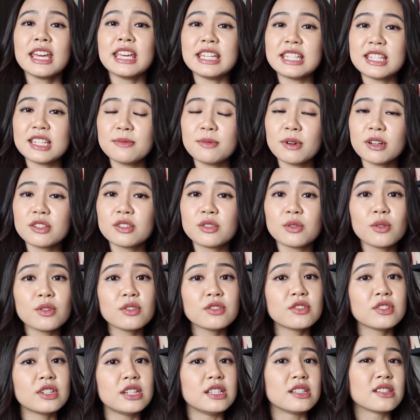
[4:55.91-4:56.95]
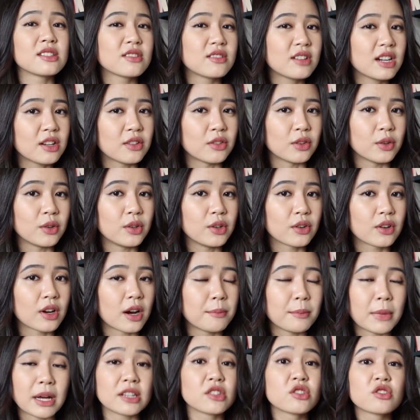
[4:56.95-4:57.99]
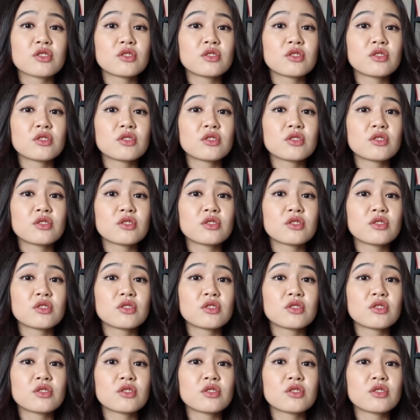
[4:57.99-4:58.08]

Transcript: 一番上手に作れるというか、まあ、